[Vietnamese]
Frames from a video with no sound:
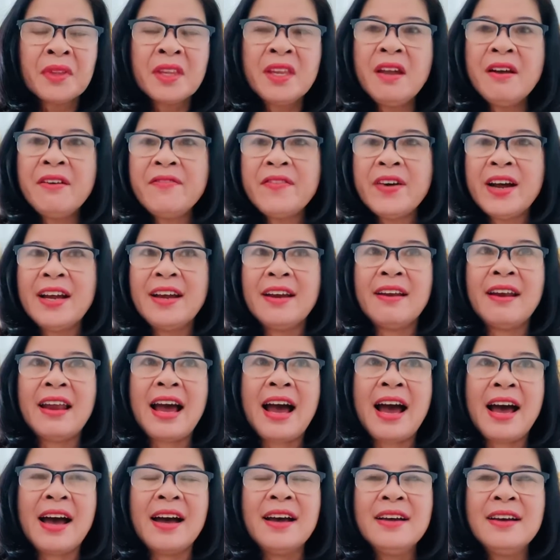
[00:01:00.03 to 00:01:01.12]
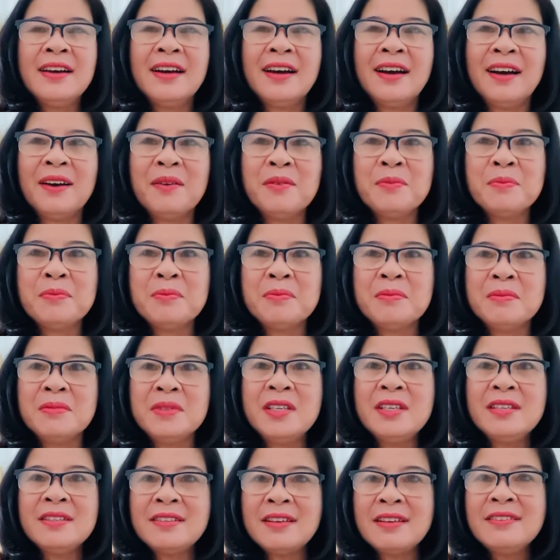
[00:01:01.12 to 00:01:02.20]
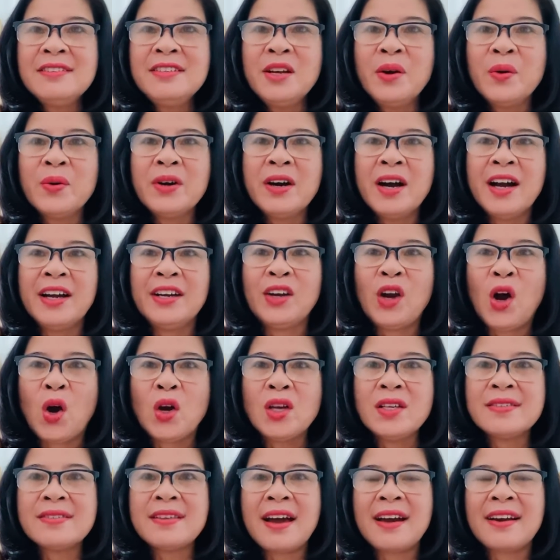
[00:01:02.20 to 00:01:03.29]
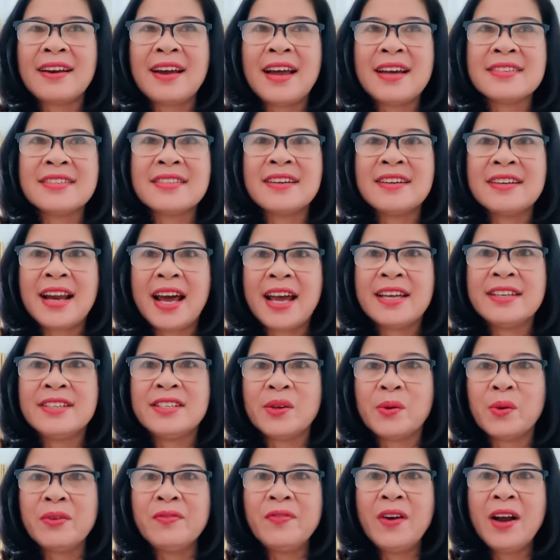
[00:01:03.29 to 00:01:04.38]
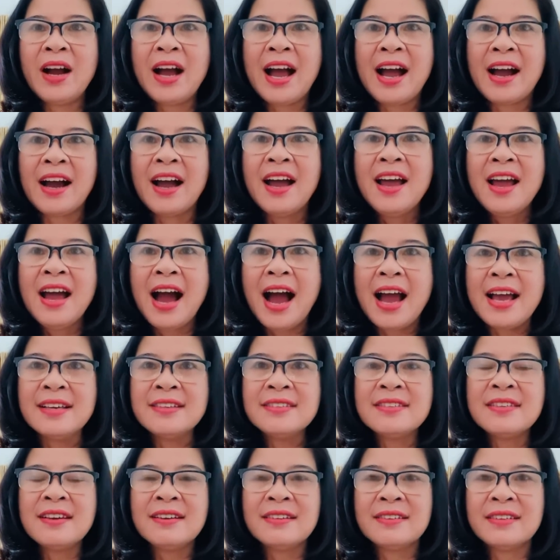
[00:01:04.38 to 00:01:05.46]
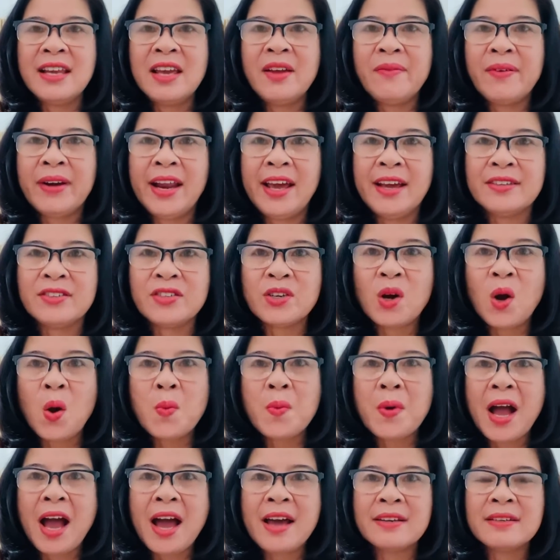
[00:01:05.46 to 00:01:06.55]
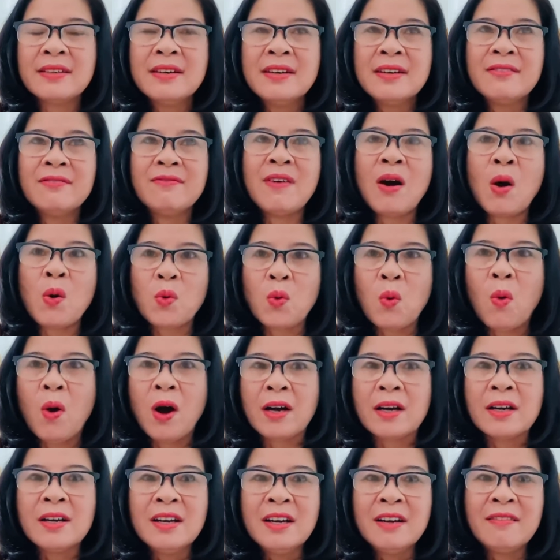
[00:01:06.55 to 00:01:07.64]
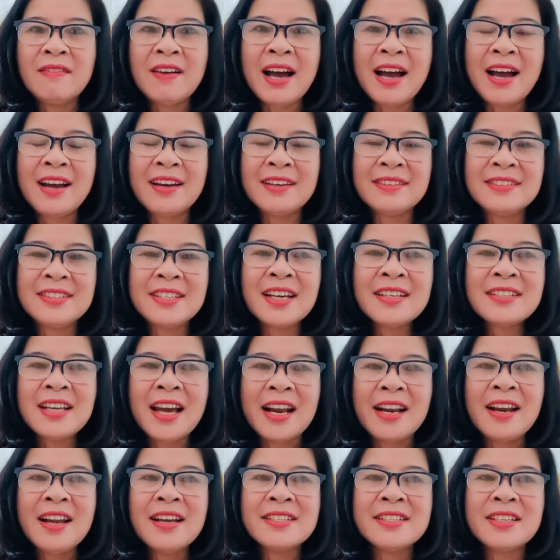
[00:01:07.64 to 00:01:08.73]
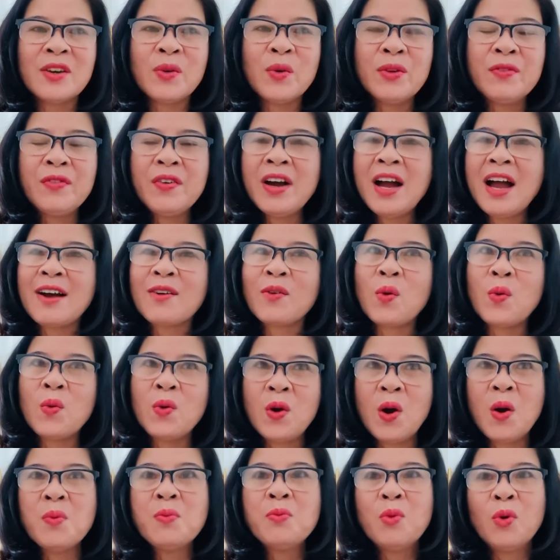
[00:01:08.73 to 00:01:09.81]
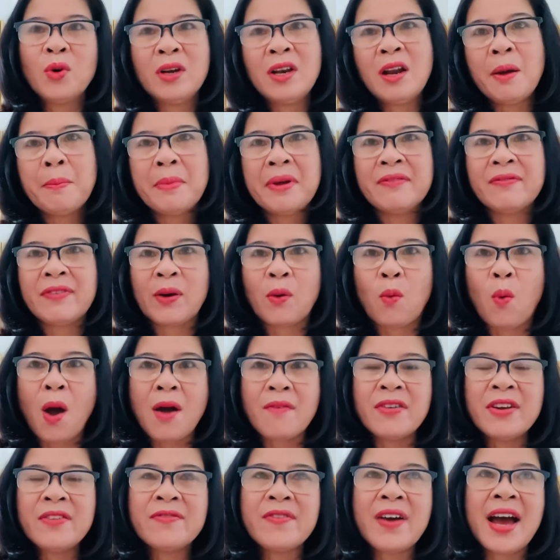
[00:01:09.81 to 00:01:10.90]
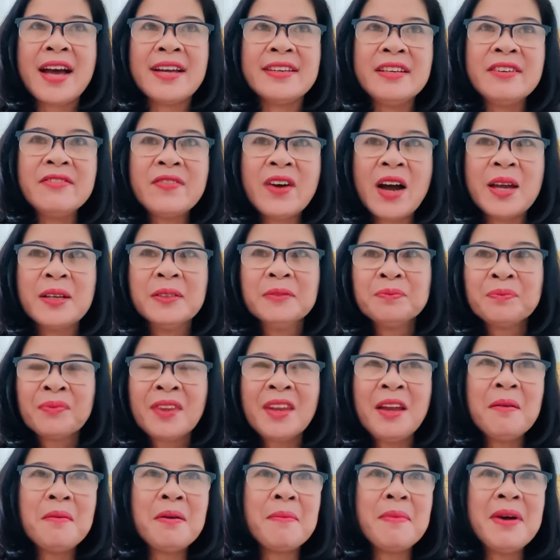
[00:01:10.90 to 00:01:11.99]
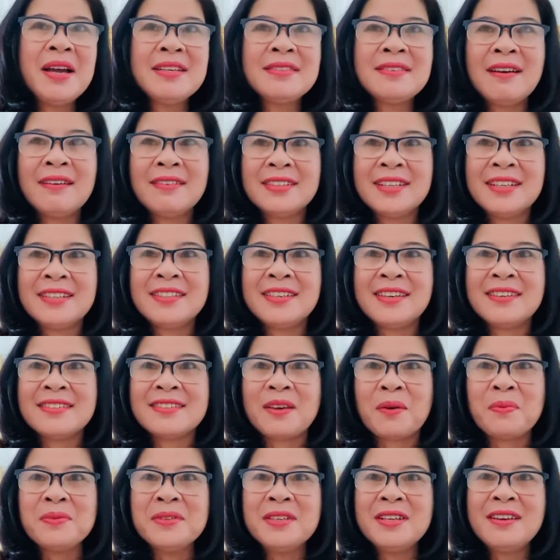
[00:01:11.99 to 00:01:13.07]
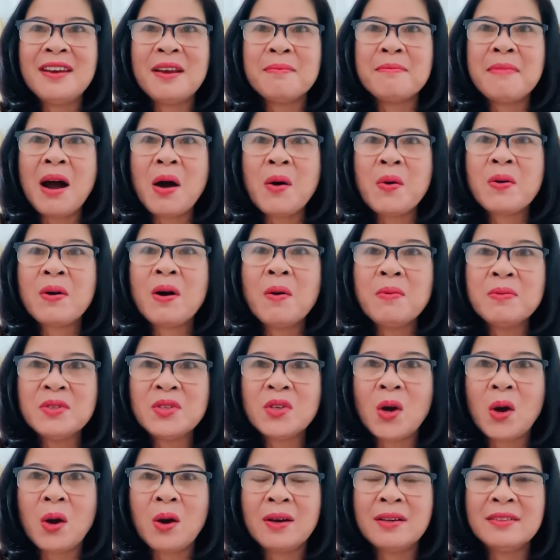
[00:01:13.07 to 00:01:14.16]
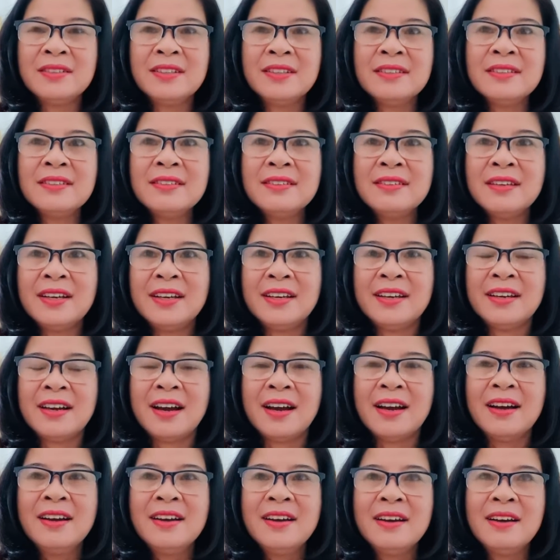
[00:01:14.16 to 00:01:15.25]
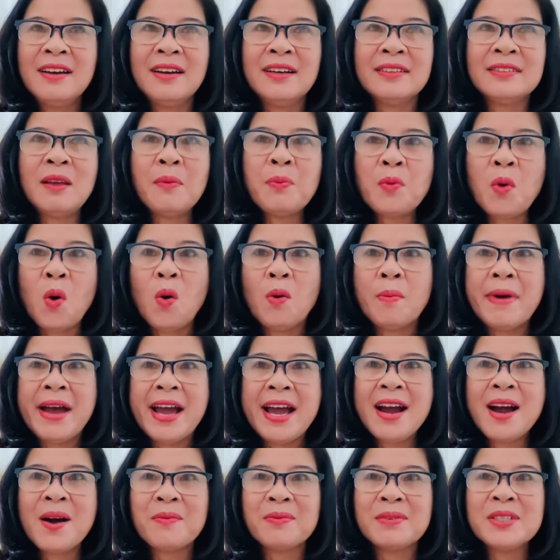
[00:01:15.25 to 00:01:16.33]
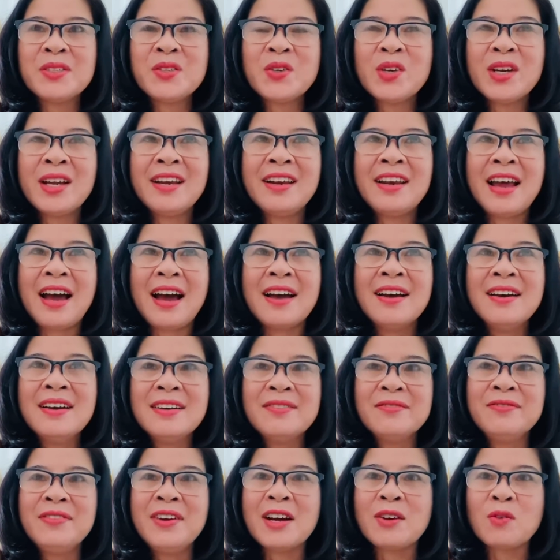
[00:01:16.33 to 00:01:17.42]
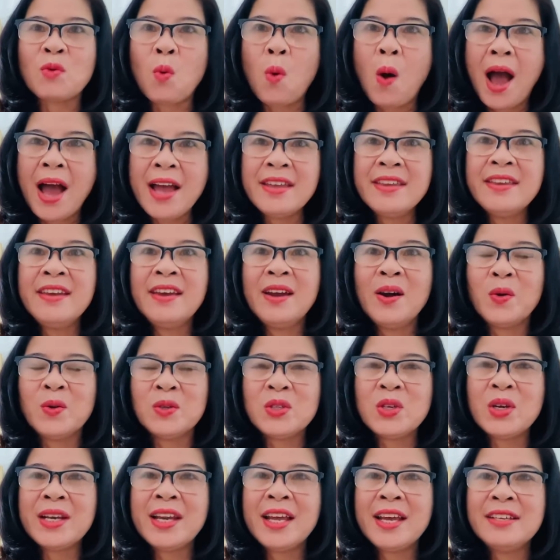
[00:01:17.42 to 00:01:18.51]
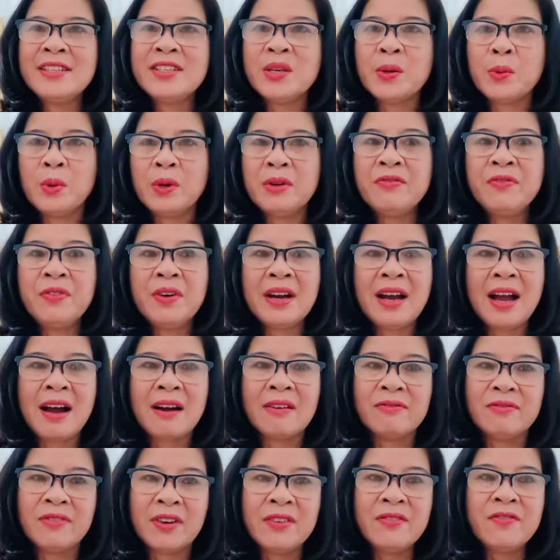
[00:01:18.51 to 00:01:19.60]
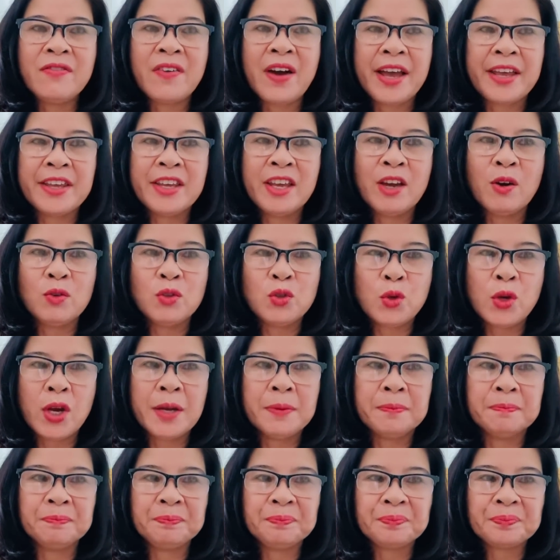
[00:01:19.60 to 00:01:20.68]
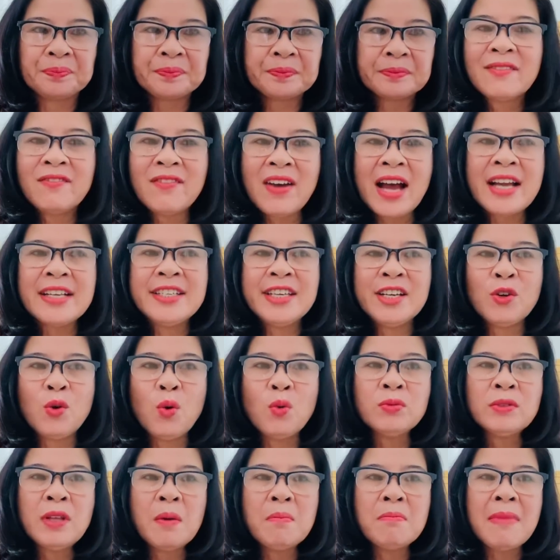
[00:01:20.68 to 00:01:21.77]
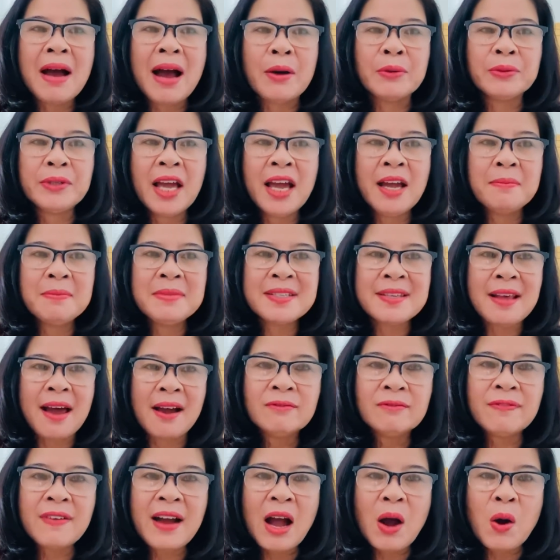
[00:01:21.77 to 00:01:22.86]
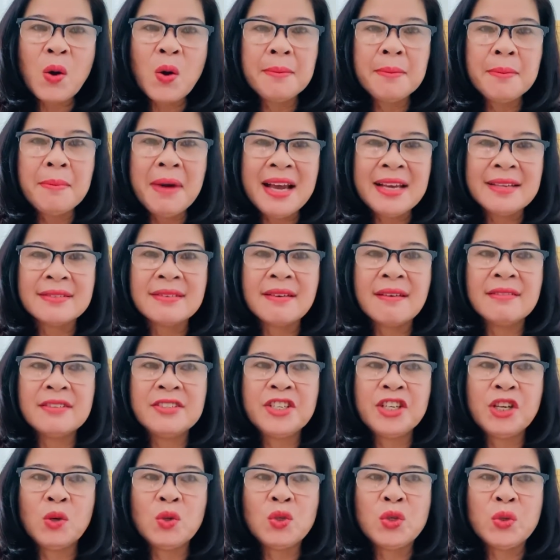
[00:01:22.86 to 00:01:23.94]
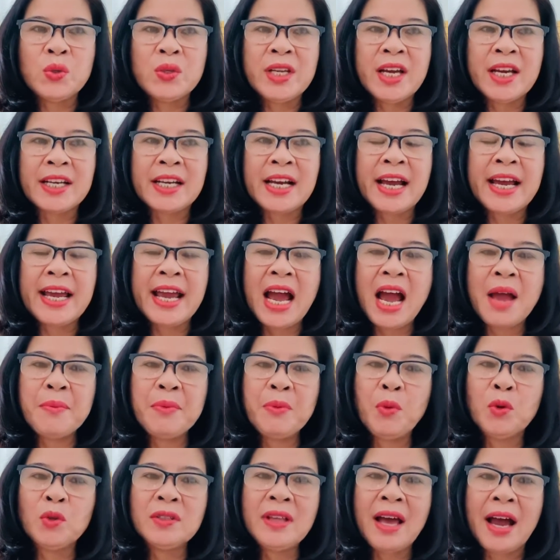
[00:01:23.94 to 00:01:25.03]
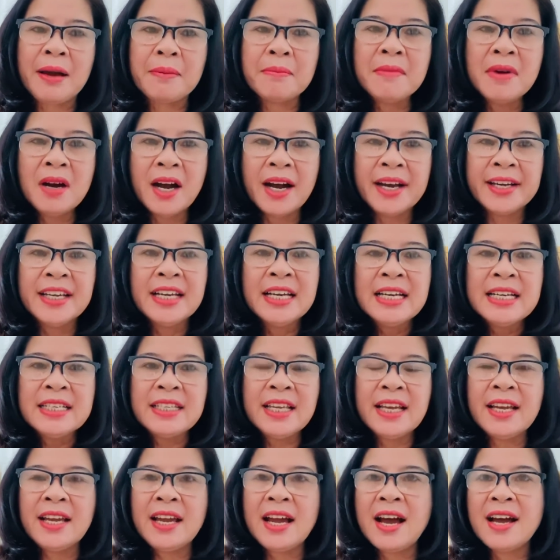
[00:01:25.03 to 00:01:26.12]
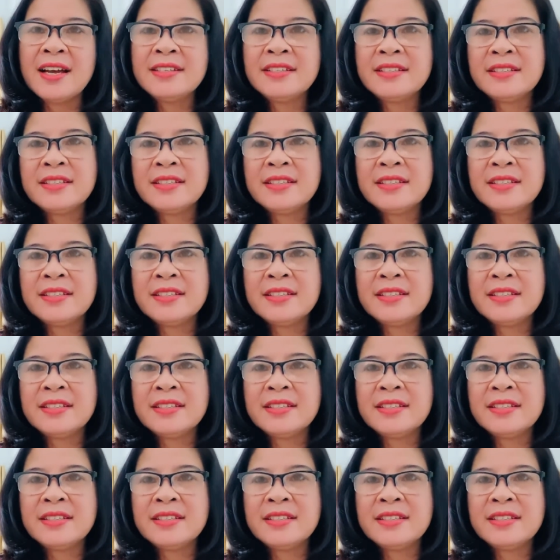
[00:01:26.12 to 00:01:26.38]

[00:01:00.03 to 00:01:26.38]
Như vậy là uh, rất nhiều người nói rằng là giờ này chị Nguyễn Phương Hằng hãy dừng đi và để cho công an vào cuộc và chắc chắn là chị Nguyễn Phương Hằng cũng không muốn là mình phải quá vất vả như vậy nhưng mà bây giờ thì chị giống như là bao công cho những người ờ, ờ, thấp cổ bé họng ấy cho nên là việc quá nhiều cho nên chị Nguyễn Phương Hằng vẫn phải nhiều chuyện và chị cũng thông báo thêm rằng vào 17 giờ chiều chủ nhật ngày 24 tháng 10 thì ờ,